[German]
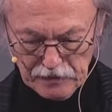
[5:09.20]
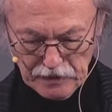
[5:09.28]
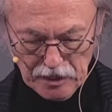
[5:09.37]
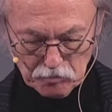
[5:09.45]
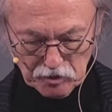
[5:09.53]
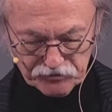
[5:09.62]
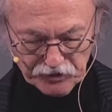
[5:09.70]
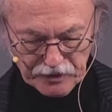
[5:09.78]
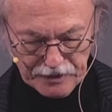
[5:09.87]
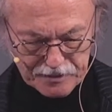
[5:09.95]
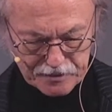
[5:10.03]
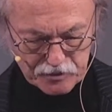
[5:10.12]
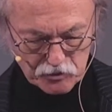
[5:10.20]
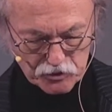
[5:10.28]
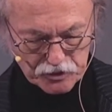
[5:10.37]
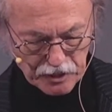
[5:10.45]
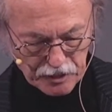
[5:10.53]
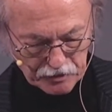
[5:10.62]
Aber verletzt zu
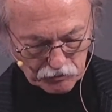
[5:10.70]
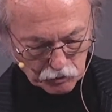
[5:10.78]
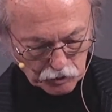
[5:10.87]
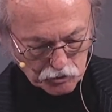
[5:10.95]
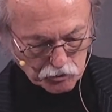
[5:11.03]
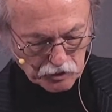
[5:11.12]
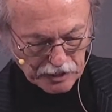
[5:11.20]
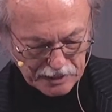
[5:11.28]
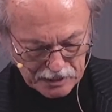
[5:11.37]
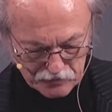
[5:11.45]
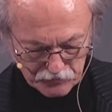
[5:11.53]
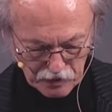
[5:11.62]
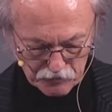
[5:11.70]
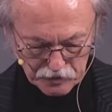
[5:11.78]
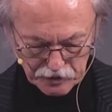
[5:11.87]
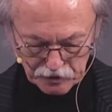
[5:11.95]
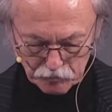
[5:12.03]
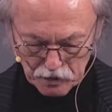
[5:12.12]
sein oder zu leiden, weil wir
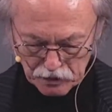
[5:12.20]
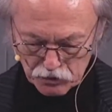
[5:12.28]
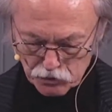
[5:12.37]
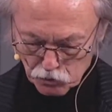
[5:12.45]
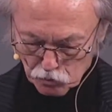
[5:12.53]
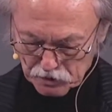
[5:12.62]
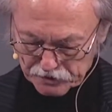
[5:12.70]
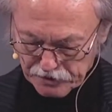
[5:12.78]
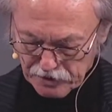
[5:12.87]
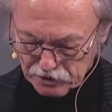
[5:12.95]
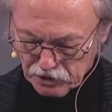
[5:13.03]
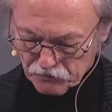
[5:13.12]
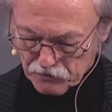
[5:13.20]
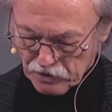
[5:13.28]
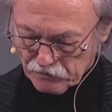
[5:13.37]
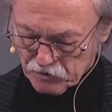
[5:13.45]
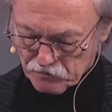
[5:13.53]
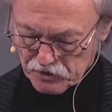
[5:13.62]
nicht mehr so betrachtet
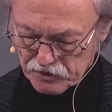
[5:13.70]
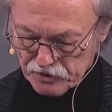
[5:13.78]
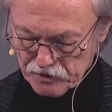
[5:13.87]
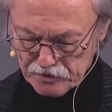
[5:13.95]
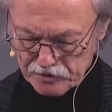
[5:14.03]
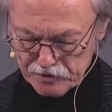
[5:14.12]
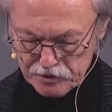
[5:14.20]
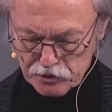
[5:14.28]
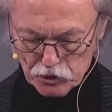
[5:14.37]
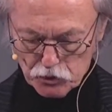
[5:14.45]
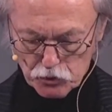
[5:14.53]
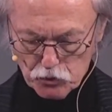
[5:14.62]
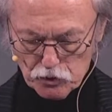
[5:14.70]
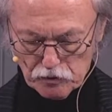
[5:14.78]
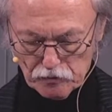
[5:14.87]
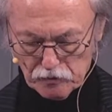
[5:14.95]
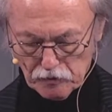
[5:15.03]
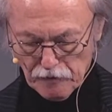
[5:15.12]
werden, wie wir sind, das ist nicht Sünde.
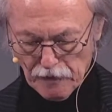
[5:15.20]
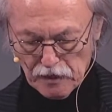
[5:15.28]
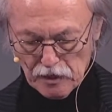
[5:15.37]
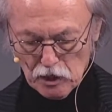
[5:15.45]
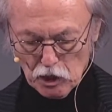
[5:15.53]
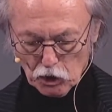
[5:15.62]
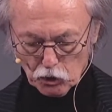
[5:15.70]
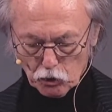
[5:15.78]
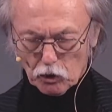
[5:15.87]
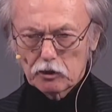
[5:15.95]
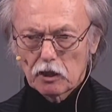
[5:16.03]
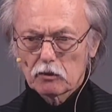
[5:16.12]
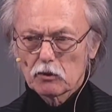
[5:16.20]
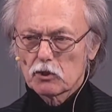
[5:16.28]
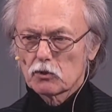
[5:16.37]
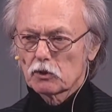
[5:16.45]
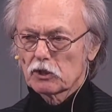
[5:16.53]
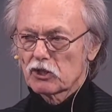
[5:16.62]
Gott hat uns
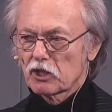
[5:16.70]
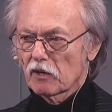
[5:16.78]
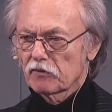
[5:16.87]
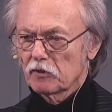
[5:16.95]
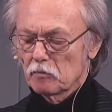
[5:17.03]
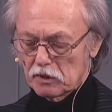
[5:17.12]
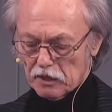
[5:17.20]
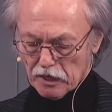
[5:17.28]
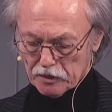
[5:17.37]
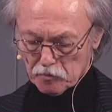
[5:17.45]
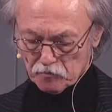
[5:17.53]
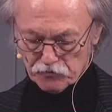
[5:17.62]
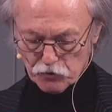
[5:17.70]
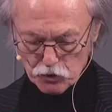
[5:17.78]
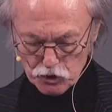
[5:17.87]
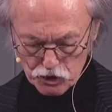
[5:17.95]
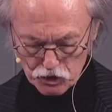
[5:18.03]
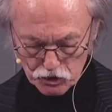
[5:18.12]
so geschaffen, mit einem
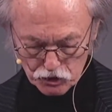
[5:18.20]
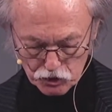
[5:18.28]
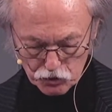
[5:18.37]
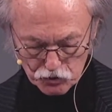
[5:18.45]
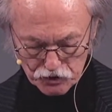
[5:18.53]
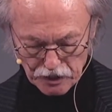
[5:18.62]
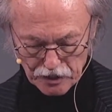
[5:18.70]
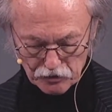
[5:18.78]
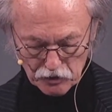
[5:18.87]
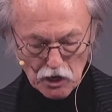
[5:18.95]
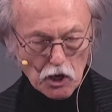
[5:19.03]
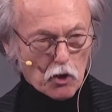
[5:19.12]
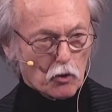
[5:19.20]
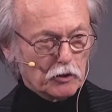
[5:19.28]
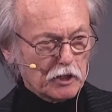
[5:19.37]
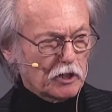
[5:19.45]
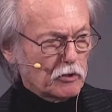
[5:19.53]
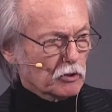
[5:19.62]
Wunsch zu sein und
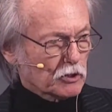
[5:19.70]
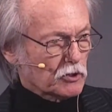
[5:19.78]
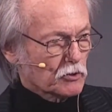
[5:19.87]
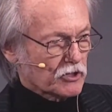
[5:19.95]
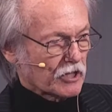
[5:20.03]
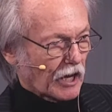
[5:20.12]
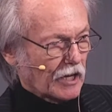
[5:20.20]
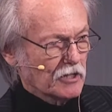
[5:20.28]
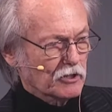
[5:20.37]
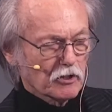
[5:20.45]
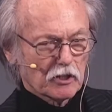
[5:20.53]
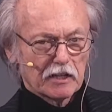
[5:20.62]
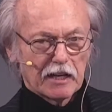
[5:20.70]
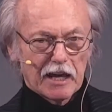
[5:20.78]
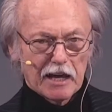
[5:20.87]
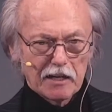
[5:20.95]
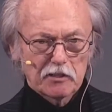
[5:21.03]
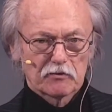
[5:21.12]
nicht nur zu sein, sondern
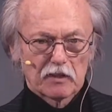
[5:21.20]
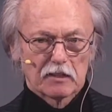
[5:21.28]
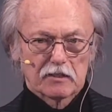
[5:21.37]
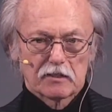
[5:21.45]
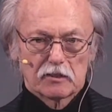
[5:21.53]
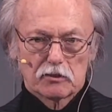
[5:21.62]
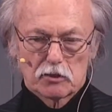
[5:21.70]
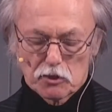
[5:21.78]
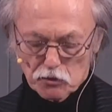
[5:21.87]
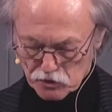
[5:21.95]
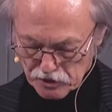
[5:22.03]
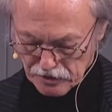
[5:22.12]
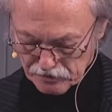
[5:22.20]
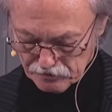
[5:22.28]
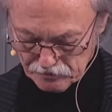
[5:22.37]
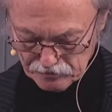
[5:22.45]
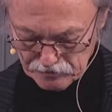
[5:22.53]
etwas zu sein.